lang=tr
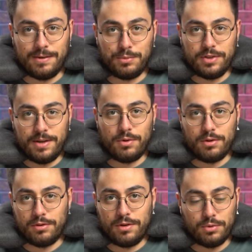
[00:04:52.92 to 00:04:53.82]
ama bu niye
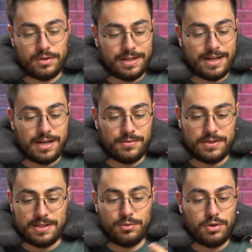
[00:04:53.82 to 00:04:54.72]
böyle oluyor bununla ilgili hala
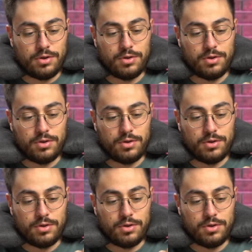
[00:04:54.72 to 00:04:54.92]
fikrim yok.